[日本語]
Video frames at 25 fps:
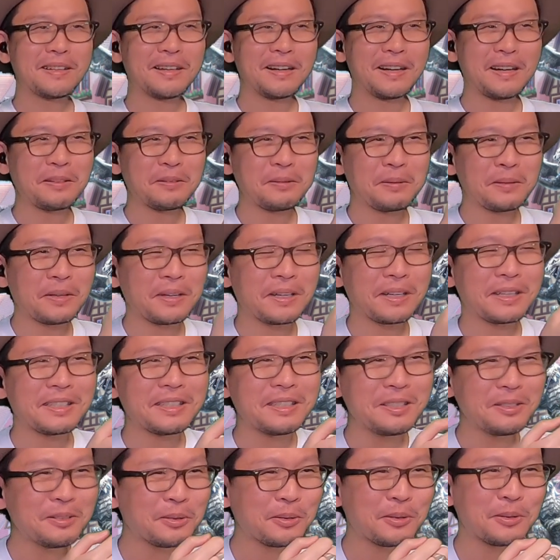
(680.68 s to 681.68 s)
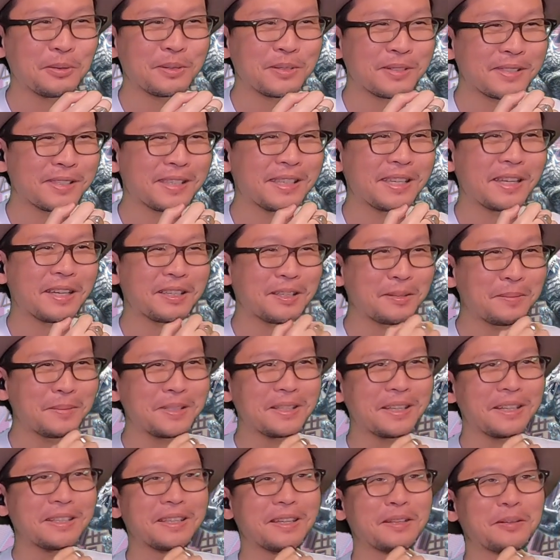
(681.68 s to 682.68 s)
あの、なんかキノコのすき焼き
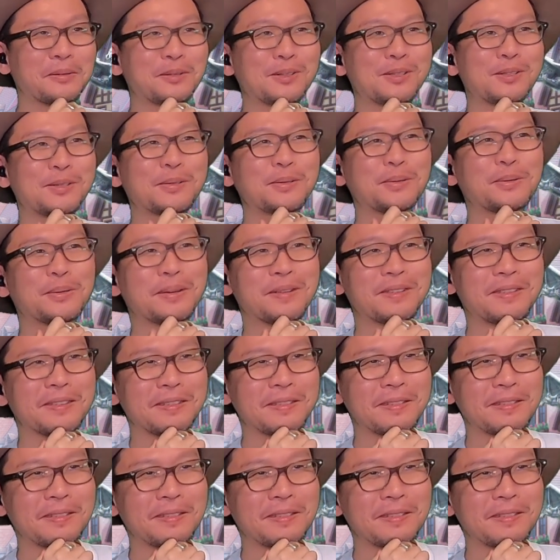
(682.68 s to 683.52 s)
みたいなの美味しそうだね。